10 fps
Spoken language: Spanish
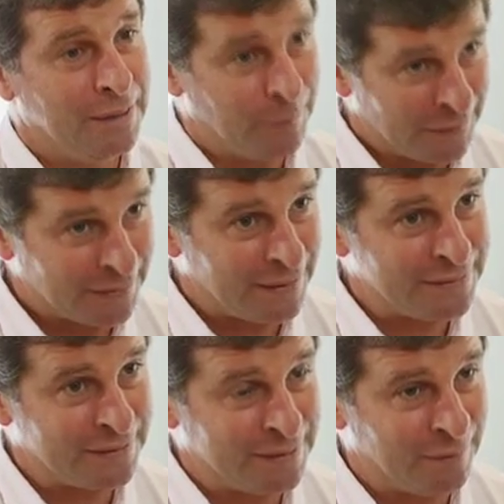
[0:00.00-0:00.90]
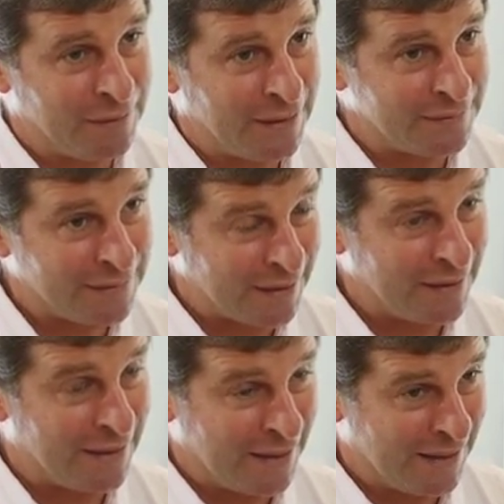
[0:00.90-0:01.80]
de pertenencia también de las islas
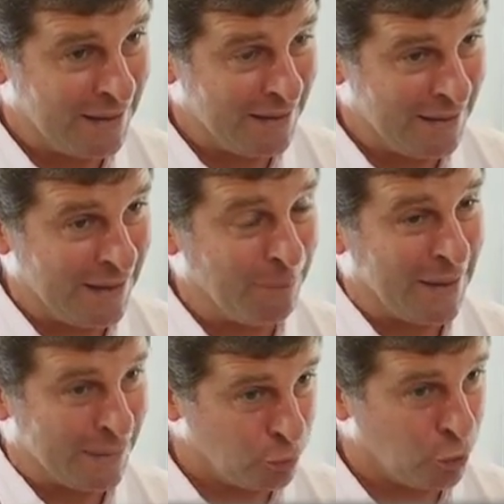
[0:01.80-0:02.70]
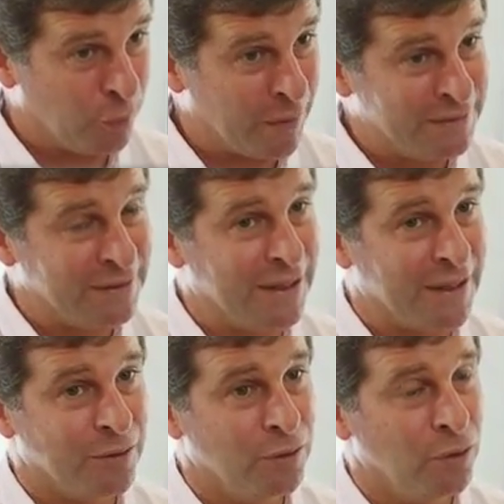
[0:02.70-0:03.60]
de la, para todos los países de la
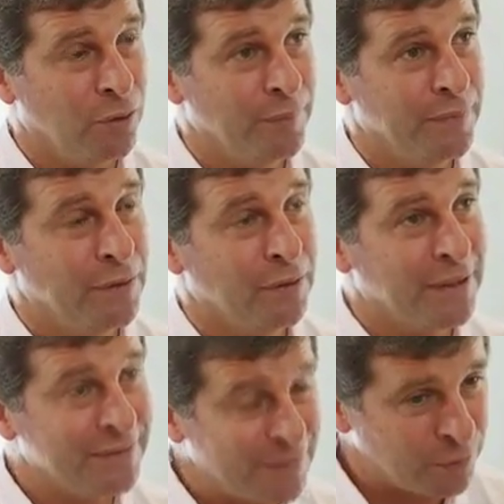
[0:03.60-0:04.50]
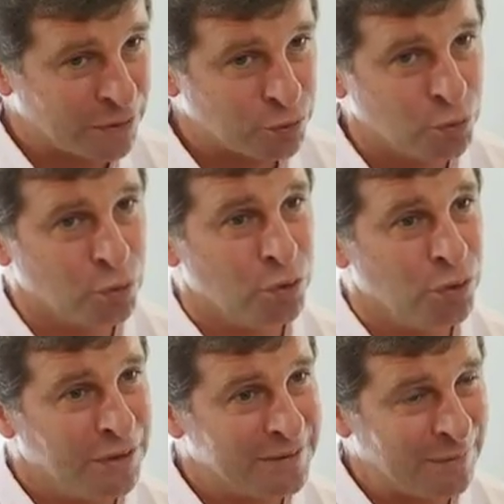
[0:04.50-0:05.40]
región, de lo que el UNASUR
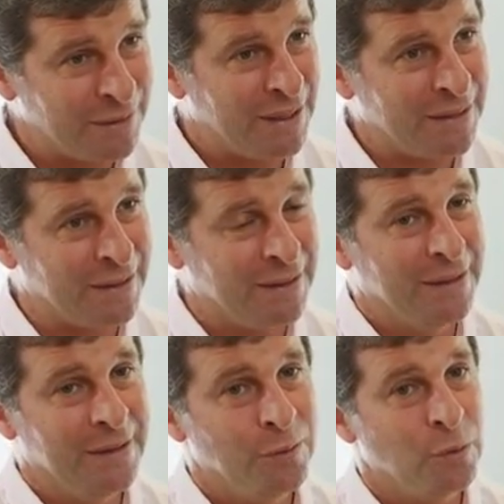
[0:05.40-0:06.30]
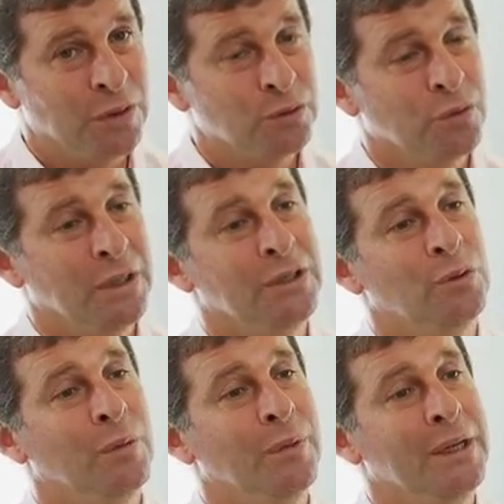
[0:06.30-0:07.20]
y esa mirada del UNASUR de
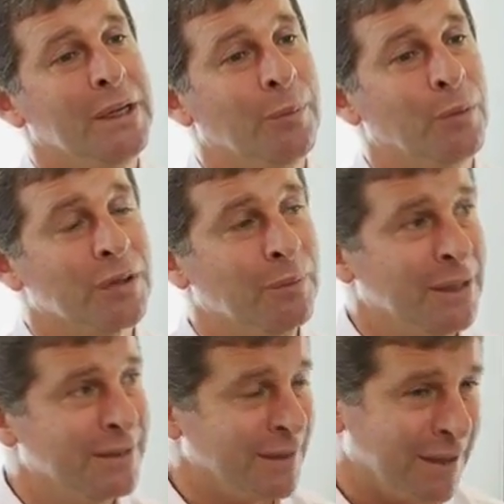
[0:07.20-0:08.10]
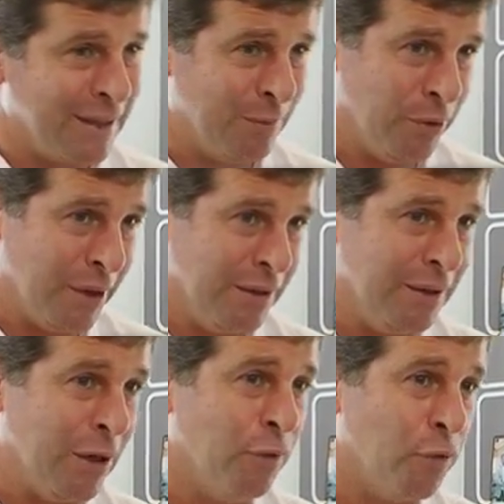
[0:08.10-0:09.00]
Latinoamérica, pero también ese reclamo de
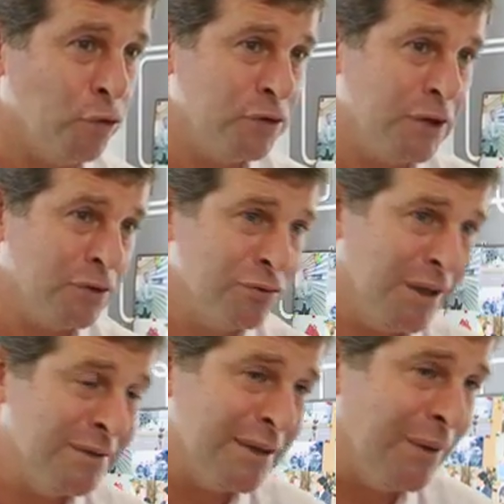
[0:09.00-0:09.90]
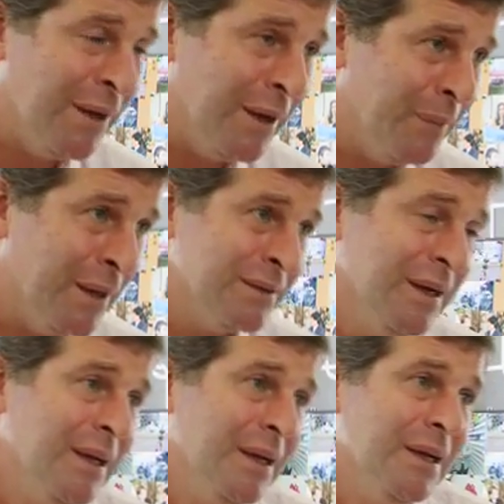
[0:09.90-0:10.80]
Argentina en los foros internacionales a través de la paz,
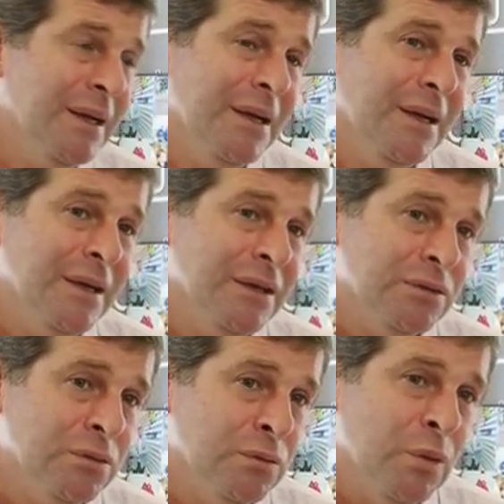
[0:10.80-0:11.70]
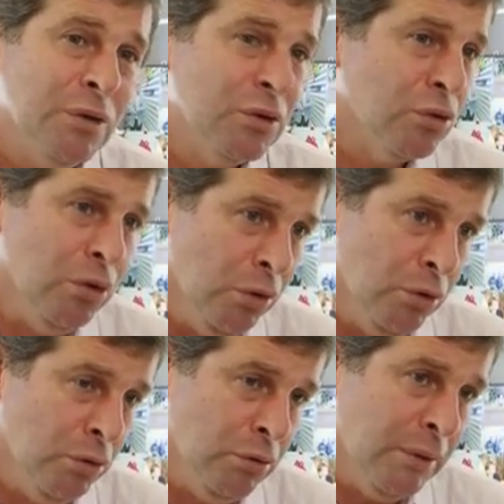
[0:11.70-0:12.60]
es un
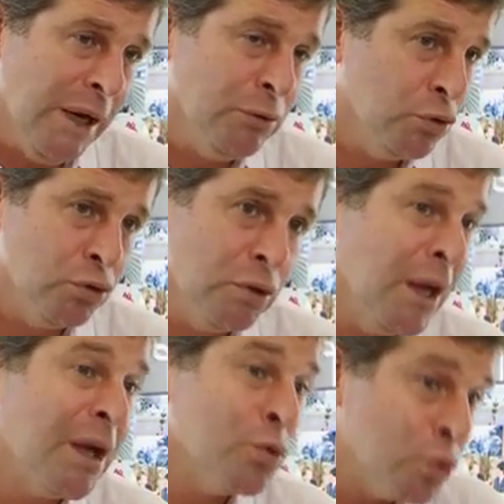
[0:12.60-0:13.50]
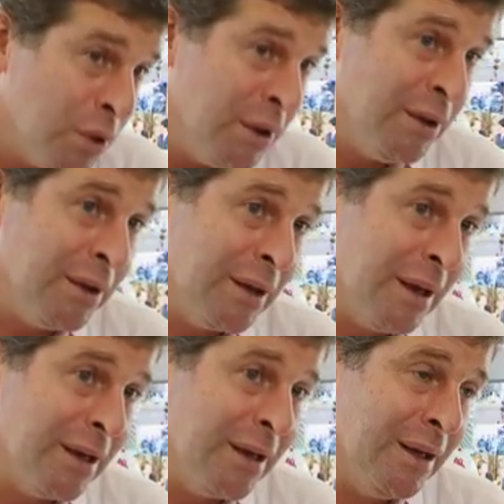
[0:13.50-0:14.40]
momento maravilloso que hay que construir, que
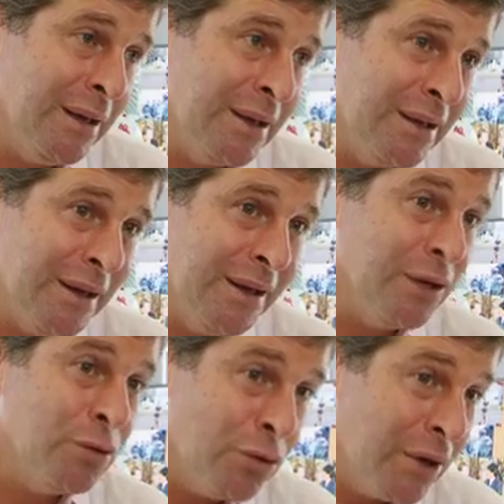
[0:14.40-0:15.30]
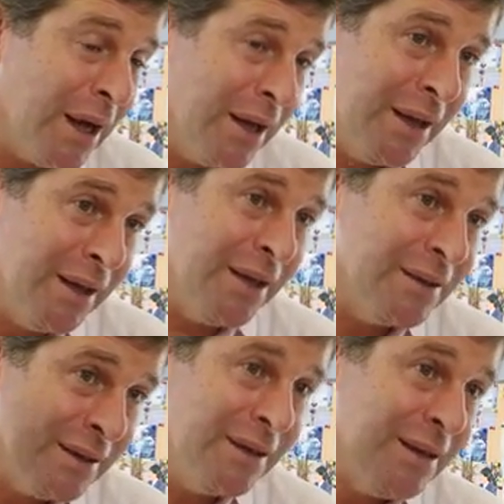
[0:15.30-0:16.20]
hay que tratar de que esto no caiga y de que
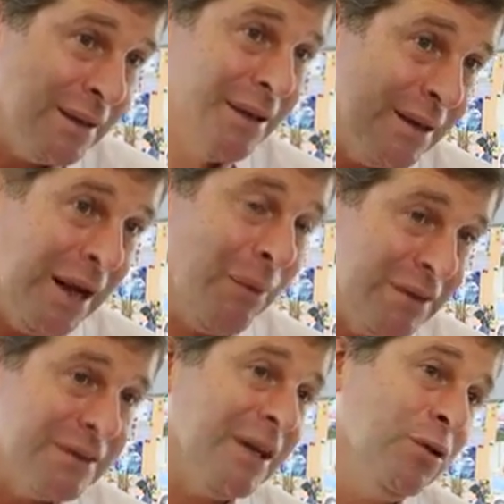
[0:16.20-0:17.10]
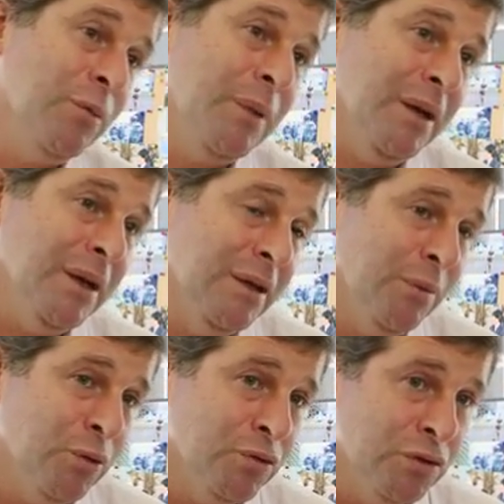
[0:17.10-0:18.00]
seguir avanzando para que este
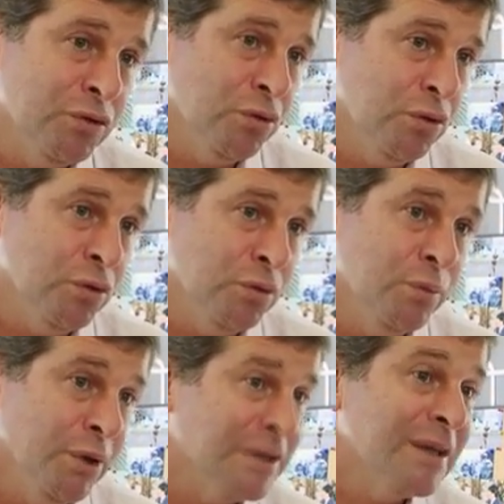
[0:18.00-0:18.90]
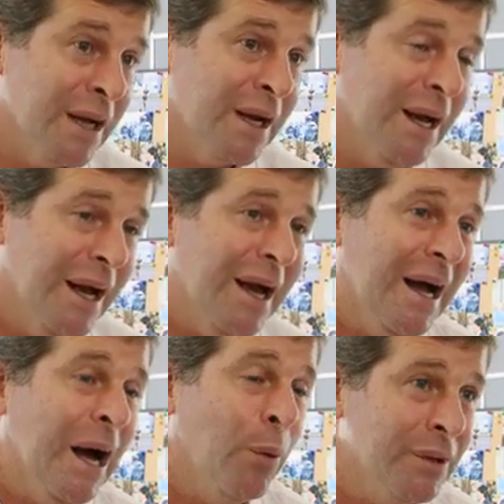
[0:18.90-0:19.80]
proceso pueda llegar
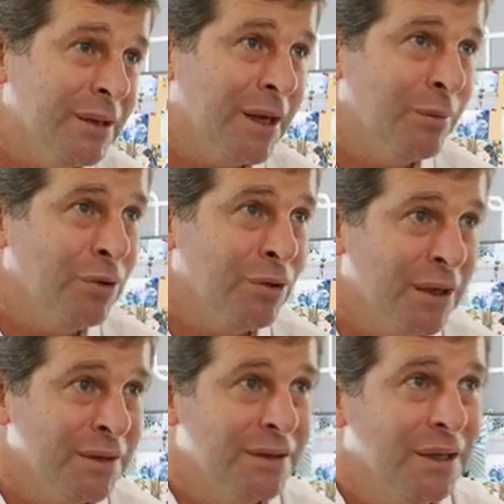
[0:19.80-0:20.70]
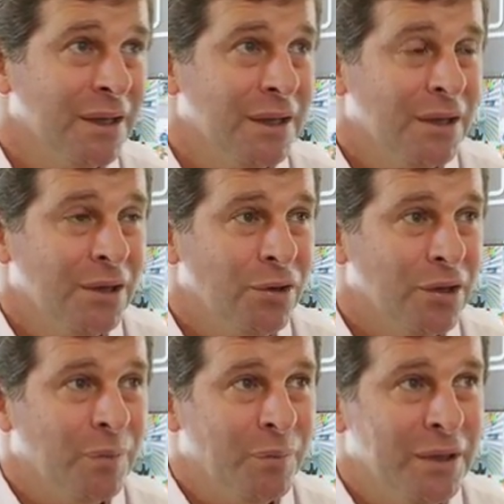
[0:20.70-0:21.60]
a buen término, que es lo
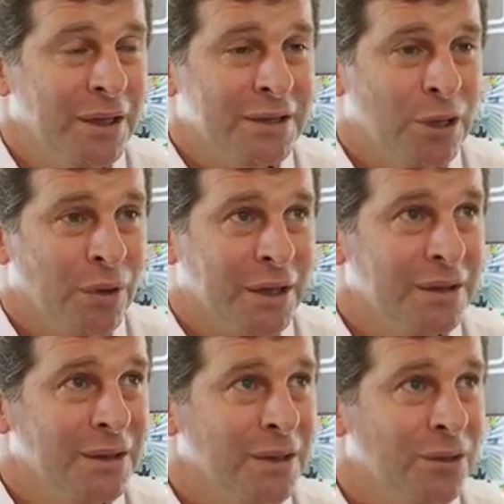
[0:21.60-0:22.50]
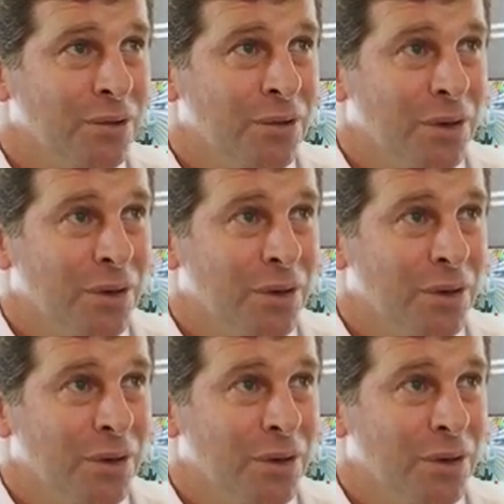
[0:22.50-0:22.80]
que pide el Estado argentino.